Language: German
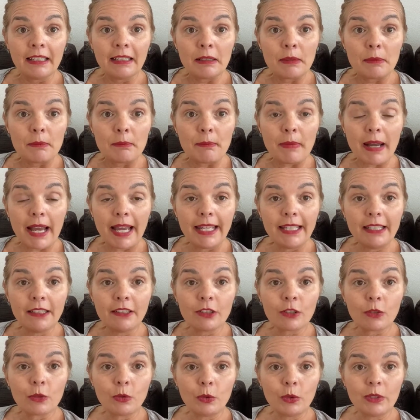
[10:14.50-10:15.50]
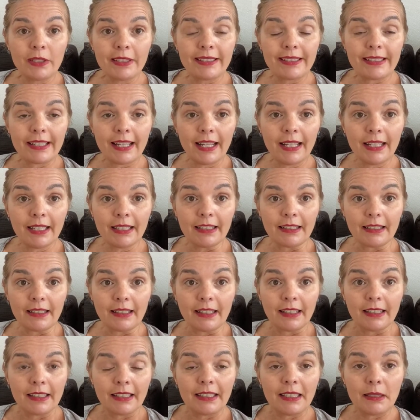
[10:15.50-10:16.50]
meint gute Sachen.
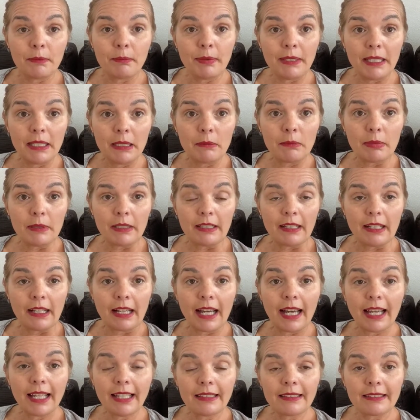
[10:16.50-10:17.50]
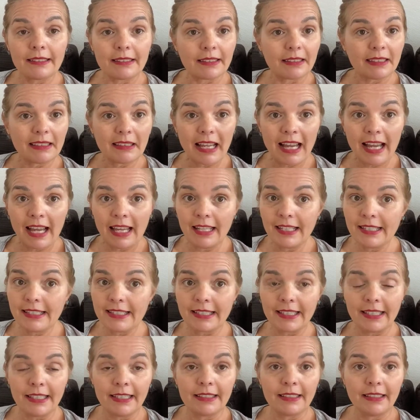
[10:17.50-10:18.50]
Die Bibel hat
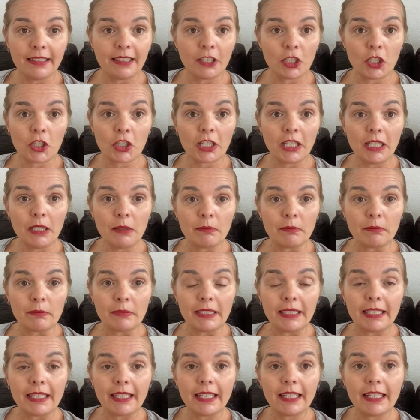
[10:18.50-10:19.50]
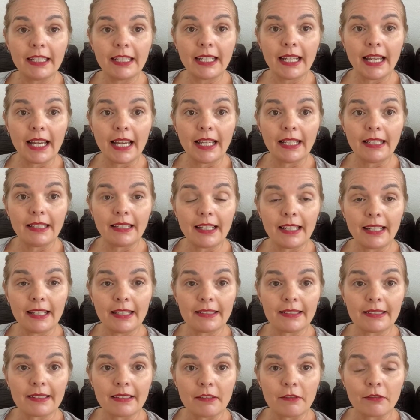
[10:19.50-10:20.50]
alles richtig geschrieben. Die Kirche hat
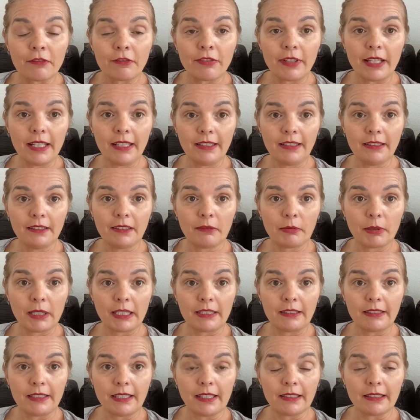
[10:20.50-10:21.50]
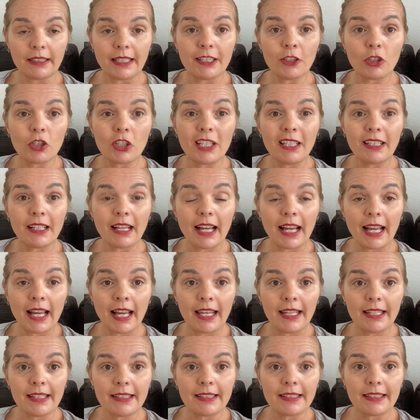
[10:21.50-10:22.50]
es fehlinterpretiert. Es steht
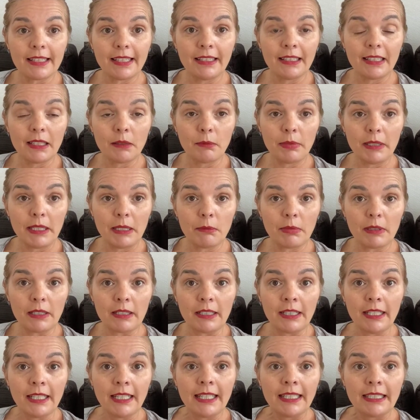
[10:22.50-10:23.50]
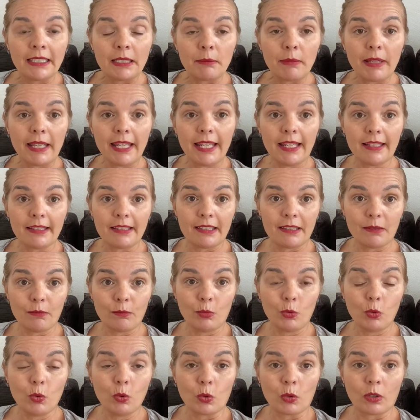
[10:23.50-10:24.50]
alles in der Bibel, dem ersten
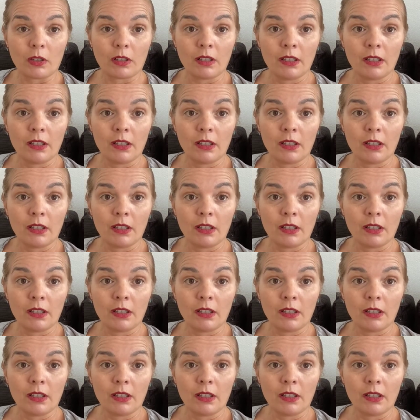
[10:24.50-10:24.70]
Buch,